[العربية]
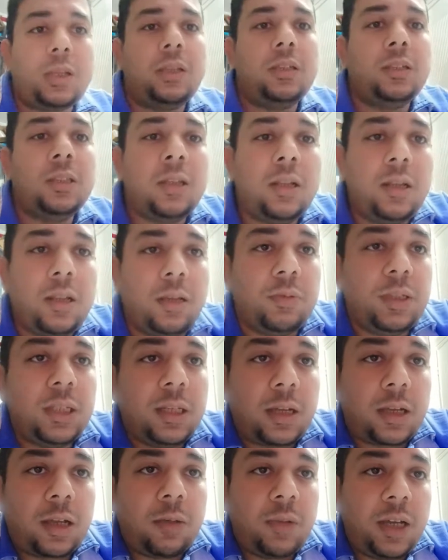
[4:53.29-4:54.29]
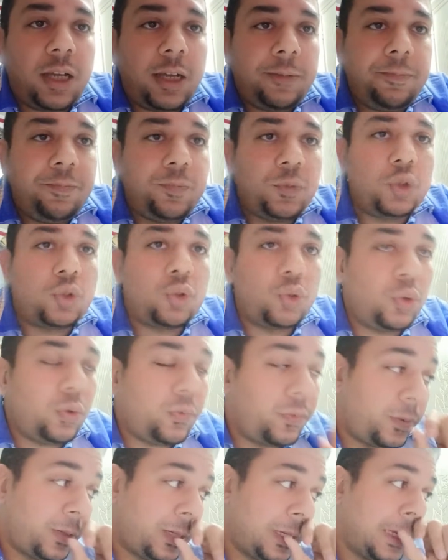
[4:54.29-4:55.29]
يلا بينا يا جماعة نشوف
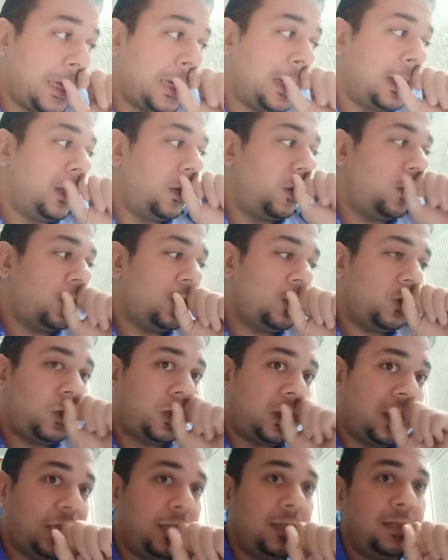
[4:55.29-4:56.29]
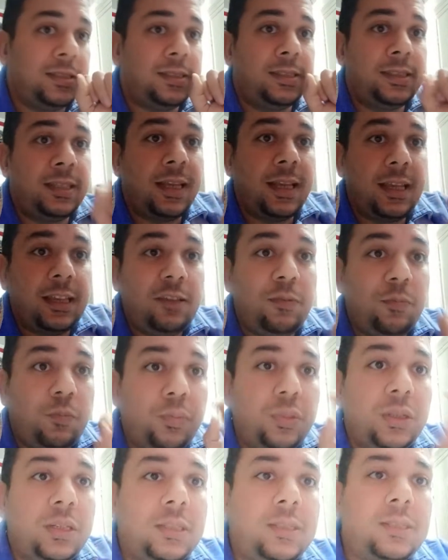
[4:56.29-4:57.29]
الهوت إزاي
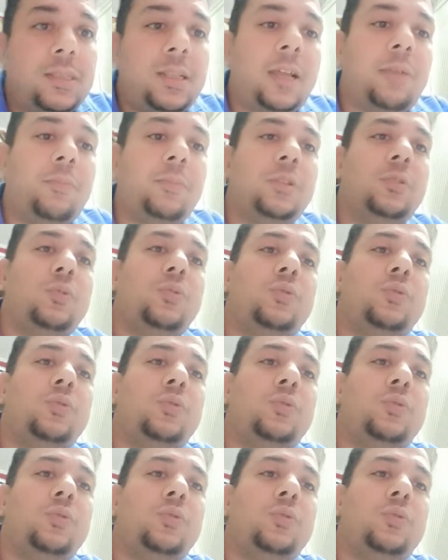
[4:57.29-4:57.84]
بنستعمل